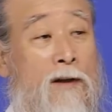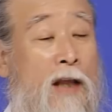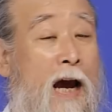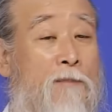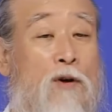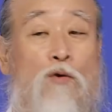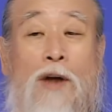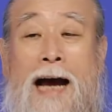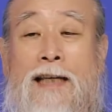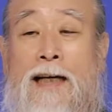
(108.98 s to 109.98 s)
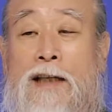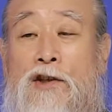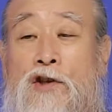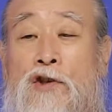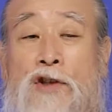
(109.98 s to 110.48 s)
대한민국은
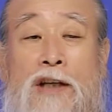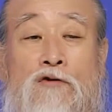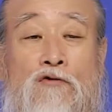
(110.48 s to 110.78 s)
아직까지 전쟁